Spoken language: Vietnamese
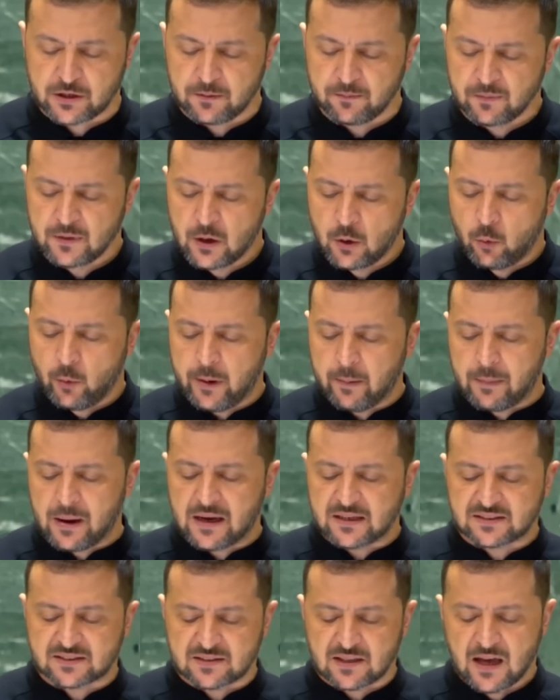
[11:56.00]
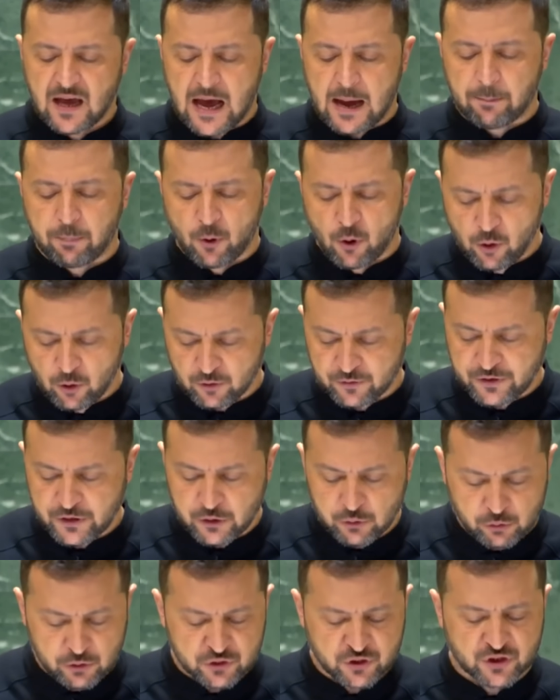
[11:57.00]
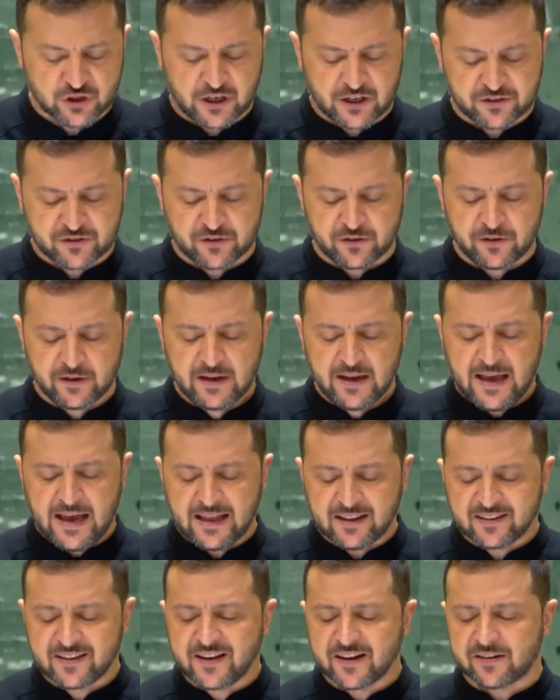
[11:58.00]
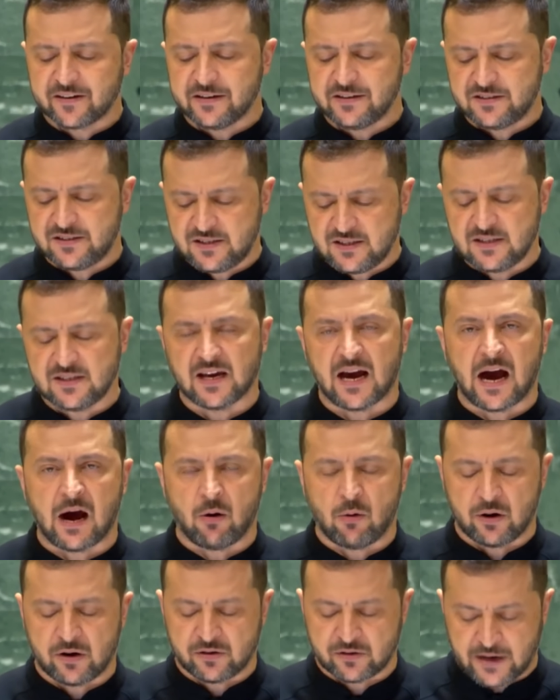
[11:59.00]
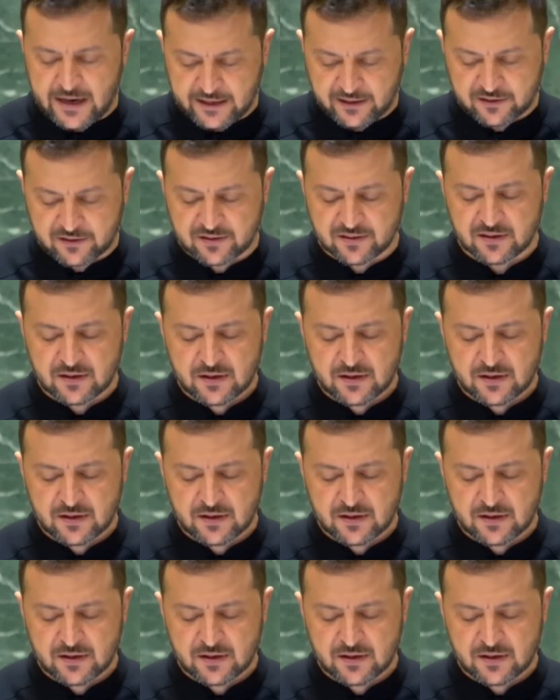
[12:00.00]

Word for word: Chúng ta phải duy trì hiến chương Liên Hợp Quốc và đảm bảo quyền